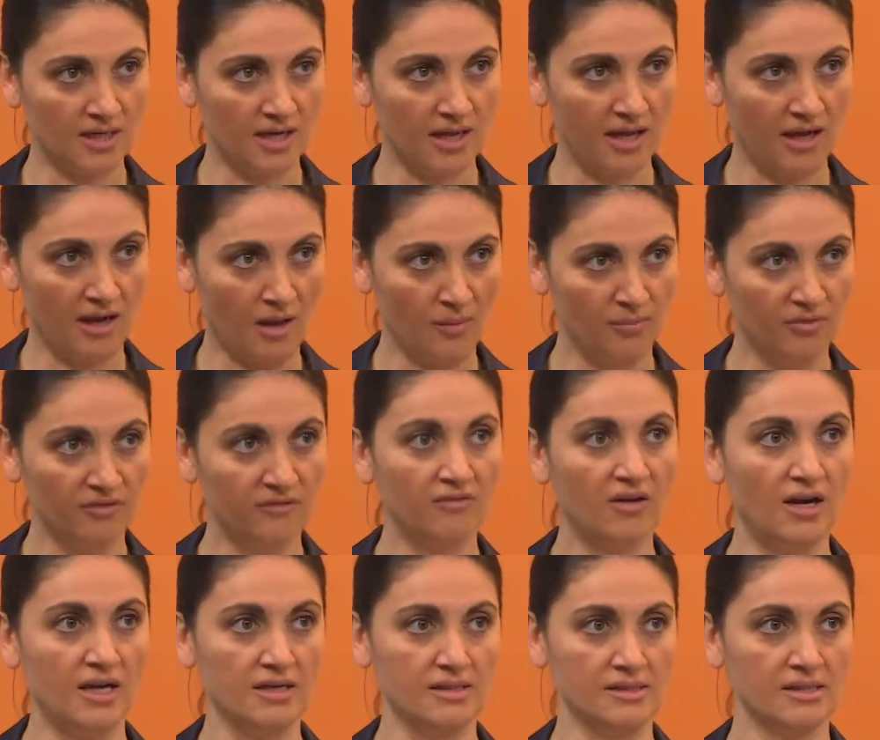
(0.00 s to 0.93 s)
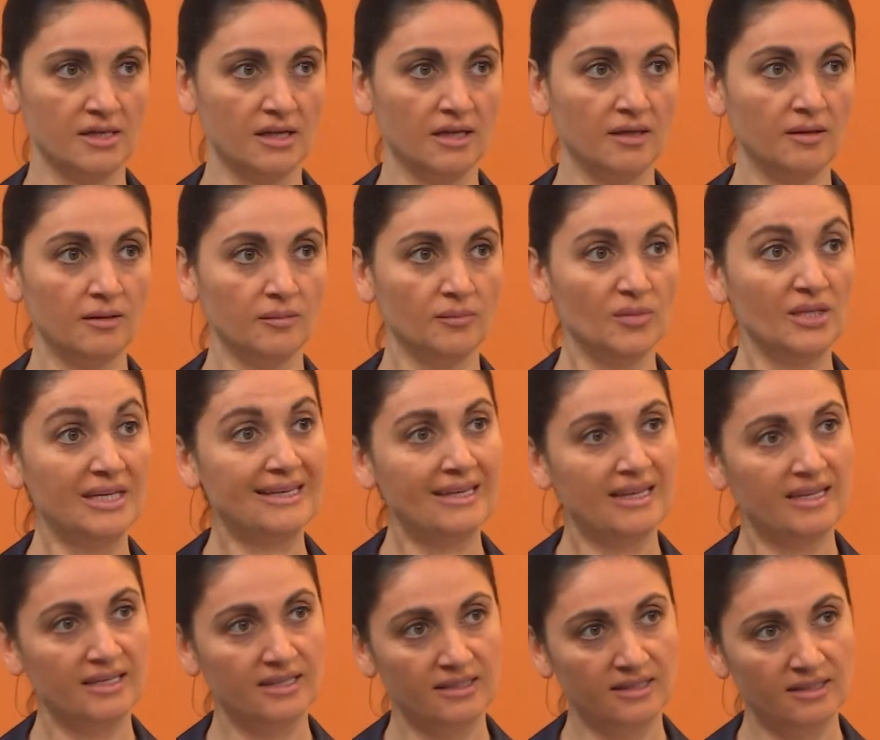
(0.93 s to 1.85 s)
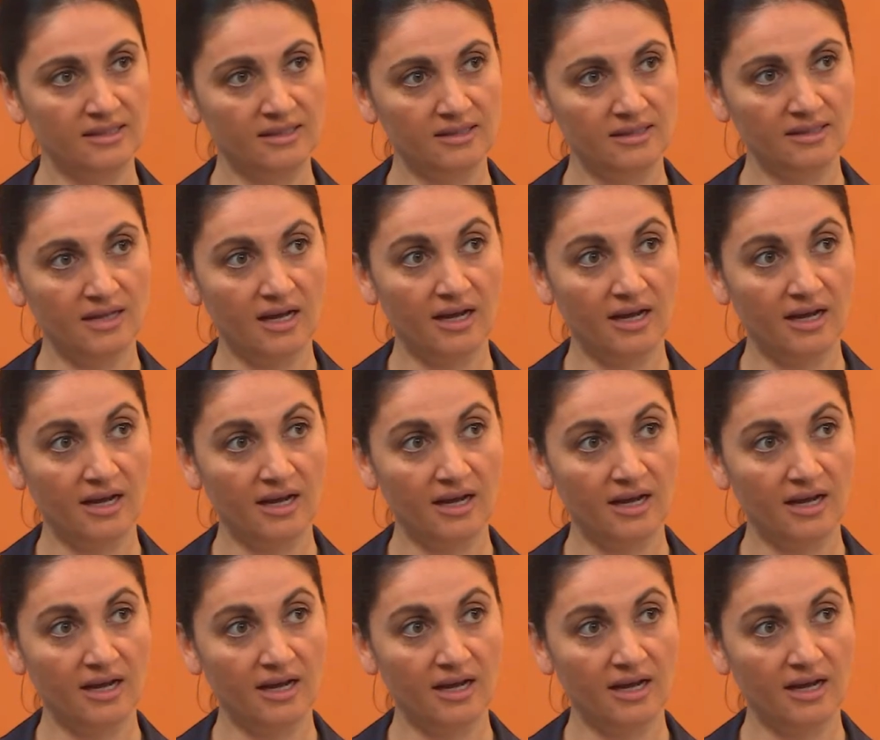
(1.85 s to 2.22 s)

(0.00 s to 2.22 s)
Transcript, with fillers: ayakkabım varsa birilerinin